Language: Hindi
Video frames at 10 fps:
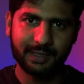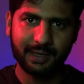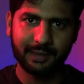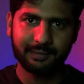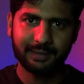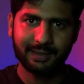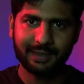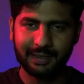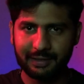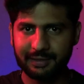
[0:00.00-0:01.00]
किया है
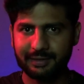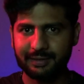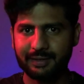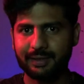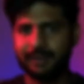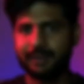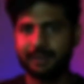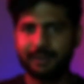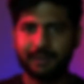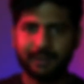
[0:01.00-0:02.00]
एक
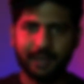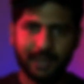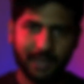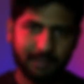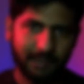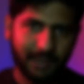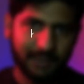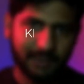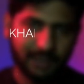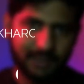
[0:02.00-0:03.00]
ईरान में मेरा
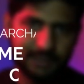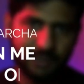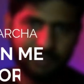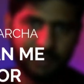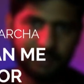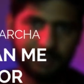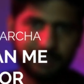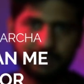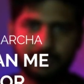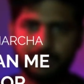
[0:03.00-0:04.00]
कितना खर्चा हुआ
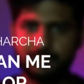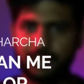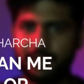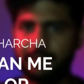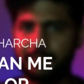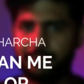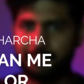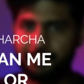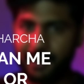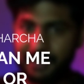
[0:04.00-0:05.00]
दूसरा
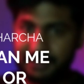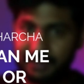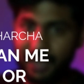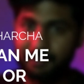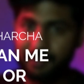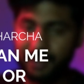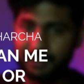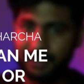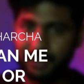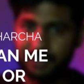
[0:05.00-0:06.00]
पाकिस्तान में मेरा
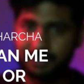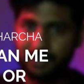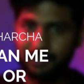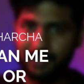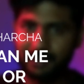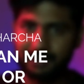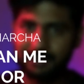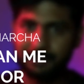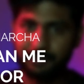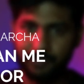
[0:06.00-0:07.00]
कितना खर्चा हुआ
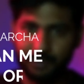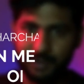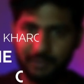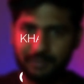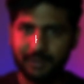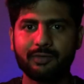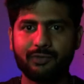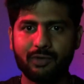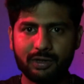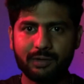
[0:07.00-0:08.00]
वो क्यों
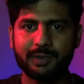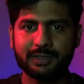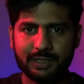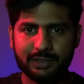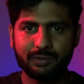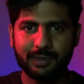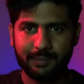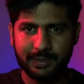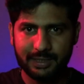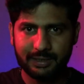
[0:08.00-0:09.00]
फोर्टी परसेंट जो
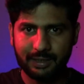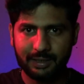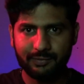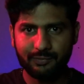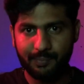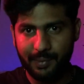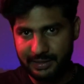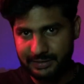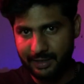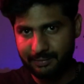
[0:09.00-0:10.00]
मेरा बजट था वो
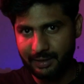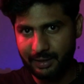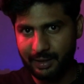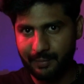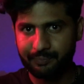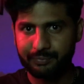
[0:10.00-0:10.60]
पाकिस्तान में लगा